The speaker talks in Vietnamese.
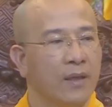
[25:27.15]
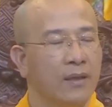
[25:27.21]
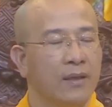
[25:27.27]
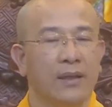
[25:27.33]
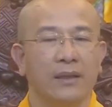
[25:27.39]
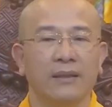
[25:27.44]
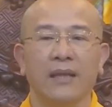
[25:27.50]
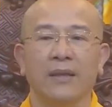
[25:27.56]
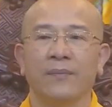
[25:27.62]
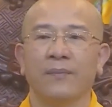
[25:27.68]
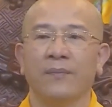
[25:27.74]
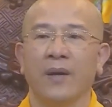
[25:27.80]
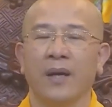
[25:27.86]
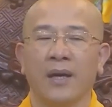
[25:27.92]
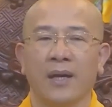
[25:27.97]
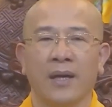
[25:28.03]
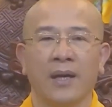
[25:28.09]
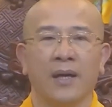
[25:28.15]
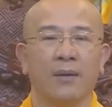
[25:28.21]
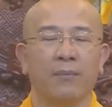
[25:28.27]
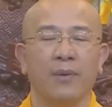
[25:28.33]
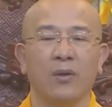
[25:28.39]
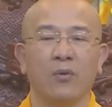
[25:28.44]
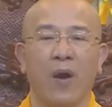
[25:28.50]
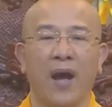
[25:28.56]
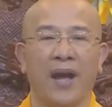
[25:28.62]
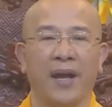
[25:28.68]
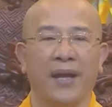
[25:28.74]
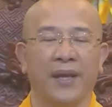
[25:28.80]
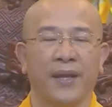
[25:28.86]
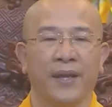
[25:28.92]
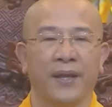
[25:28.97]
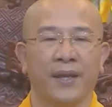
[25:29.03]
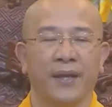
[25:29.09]
đi tìm ở các bên ngoài,
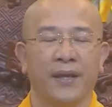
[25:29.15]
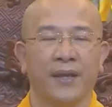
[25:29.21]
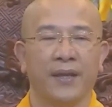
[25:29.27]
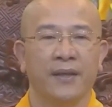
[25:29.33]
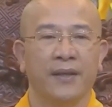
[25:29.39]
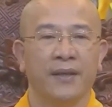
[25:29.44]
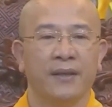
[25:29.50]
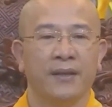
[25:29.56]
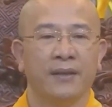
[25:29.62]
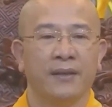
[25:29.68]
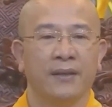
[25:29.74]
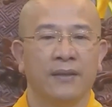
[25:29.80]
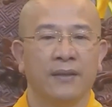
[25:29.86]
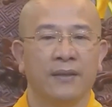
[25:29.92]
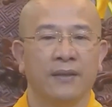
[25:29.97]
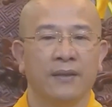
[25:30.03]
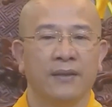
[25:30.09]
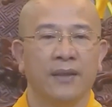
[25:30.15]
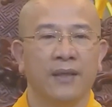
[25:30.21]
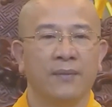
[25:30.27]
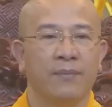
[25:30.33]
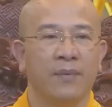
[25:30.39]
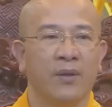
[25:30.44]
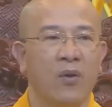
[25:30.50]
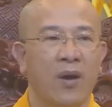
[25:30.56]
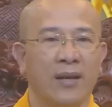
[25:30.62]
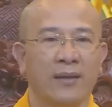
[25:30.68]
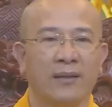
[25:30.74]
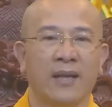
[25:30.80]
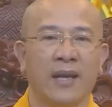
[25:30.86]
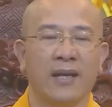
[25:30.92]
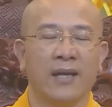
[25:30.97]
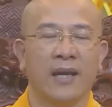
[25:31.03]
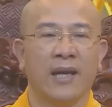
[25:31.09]
tìm ở đoàn
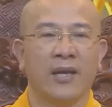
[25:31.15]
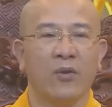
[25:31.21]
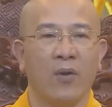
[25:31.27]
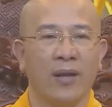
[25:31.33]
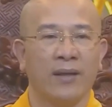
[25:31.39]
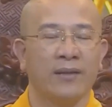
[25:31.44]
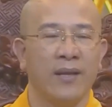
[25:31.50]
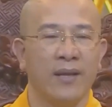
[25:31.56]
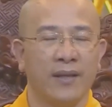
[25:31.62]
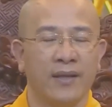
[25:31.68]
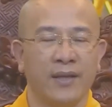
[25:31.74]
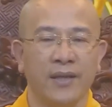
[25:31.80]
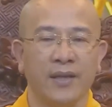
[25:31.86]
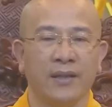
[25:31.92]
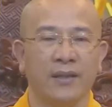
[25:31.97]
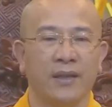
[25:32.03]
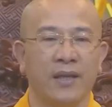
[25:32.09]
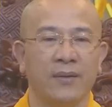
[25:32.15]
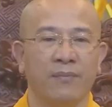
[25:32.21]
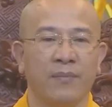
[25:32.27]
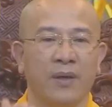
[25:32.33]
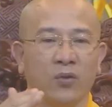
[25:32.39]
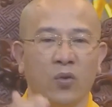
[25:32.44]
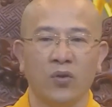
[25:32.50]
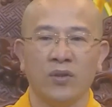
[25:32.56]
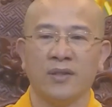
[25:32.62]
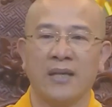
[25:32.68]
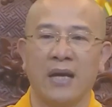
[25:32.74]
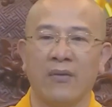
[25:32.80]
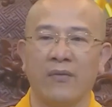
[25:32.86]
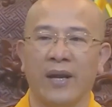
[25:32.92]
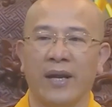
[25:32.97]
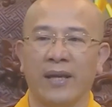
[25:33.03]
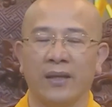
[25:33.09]
thể này, đoàn thể kia, tìm ở tôn
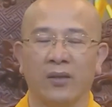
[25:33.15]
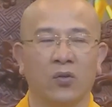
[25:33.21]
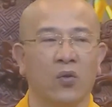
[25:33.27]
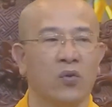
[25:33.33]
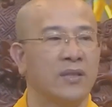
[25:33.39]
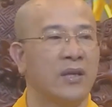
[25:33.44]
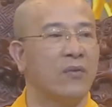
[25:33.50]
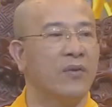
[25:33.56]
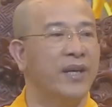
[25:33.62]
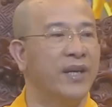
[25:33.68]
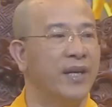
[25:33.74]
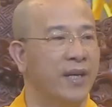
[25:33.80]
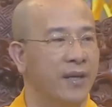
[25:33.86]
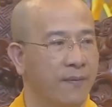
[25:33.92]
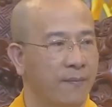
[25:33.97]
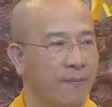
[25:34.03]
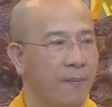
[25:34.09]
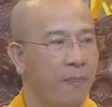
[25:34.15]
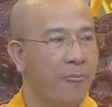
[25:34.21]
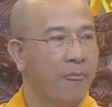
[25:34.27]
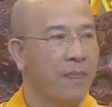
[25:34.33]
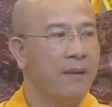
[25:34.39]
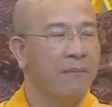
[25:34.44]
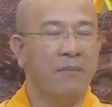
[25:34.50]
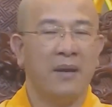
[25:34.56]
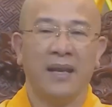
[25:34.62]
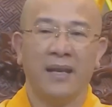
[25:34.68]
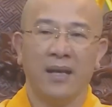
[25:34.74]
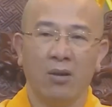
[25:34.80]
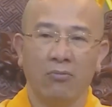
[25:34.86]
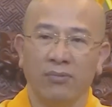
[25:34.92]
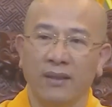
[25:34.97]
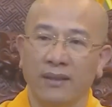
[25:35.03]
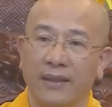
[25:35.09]
giáo này, tôn giáo kia, mà lại
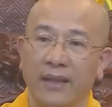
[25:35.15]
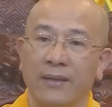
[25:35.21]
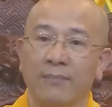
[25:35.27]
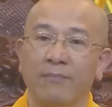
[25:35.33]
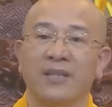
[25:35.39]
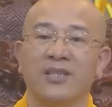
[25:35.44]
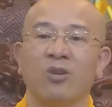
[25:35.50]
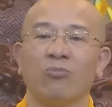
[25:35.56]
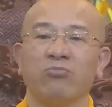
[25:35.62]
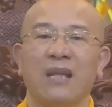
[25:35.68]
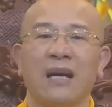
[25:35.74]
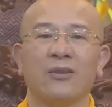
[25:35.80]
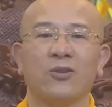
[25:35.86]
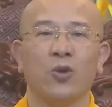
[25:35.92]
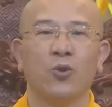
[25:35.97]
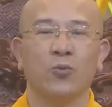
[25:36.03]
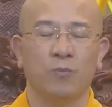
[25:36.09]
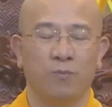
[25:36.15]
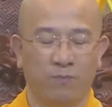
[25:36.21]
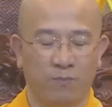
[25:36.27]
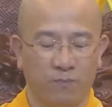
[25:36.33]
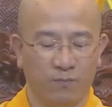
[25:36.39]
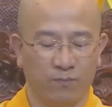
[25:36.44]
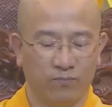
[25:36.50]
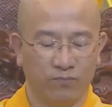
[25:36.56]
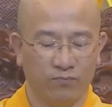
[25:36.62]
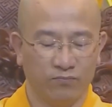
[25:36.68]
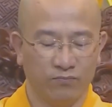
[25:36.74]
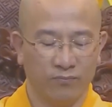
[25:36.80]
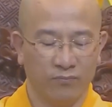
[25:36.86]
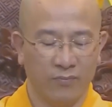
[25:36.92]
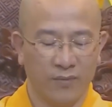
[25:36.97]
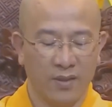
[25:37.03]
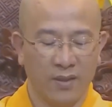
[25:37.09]
không đi tìm ở trong tăng chúng.
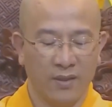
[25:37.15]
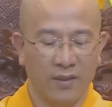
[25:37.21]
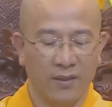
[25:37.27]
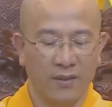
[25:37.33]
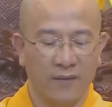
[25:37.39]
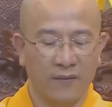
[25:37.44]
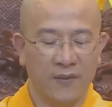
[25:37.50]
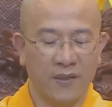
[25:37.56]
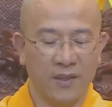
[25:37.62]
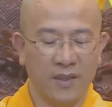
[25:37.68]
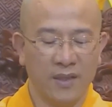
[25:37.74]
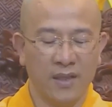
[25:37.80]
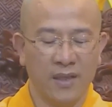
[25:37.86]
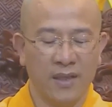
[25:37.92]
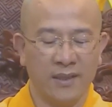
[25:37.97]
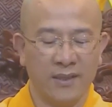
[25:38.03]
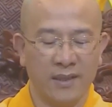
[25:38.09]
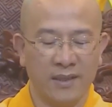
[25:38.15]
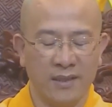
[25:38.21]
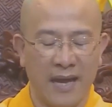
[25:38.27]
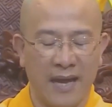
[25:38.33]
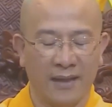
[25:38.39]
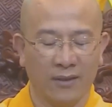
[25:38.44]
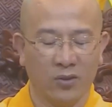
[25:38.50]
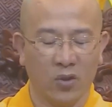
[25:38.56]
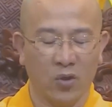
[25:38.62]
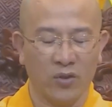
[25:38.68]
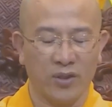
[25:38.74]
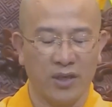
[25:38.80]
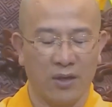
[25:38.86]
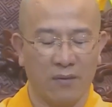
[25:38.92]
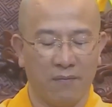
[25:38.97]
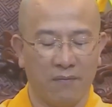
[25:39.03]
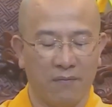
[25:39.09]
Những người xứng đáng tôn
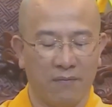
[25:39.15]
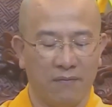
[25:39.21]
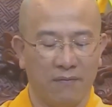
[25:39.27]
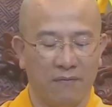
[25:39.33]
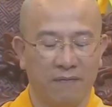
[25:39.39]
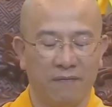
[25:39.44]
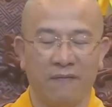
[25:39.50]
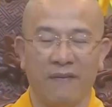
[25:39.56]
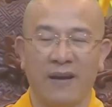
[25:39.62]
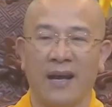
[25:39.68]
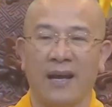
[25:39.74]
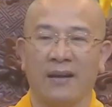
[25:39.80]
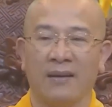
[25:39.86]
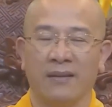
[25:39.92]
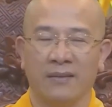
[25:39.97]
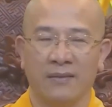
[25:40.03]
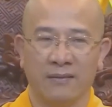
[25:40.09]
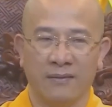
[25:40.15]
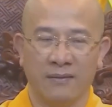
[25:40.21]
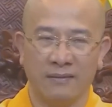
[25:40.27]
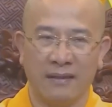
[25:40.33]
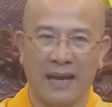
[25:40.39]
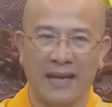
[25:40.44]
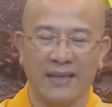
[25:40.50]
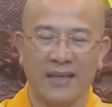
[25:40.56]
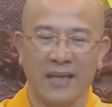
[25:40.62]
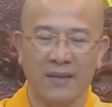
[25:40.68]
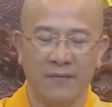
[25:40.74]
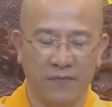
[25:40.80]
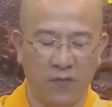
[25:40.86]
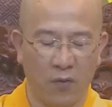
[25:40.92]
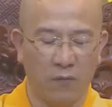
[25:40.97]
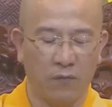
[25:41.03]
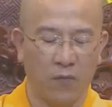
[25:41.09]
trọng và tại đấy
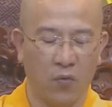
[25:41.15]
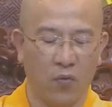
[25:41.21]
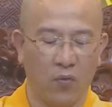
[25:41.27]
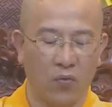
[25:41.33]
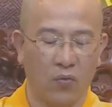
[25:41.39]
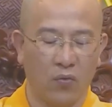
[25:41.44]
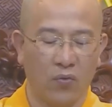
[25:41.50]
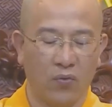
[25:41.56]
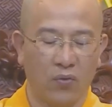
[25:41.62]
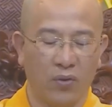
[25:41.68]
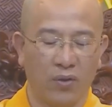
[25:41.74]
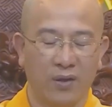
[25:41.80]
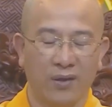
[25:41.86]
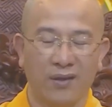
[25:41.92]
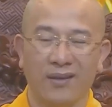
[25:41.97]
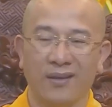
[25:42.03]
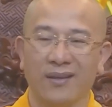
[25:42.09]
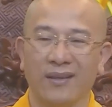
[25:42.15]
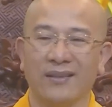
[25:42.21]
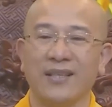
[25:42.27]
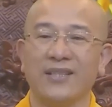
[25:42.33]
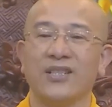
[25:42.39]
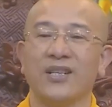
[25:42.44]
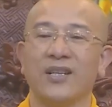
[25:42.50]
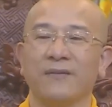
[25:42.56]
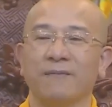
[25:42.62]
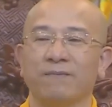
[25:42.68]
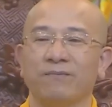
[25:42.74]
phục vụ người ta trước.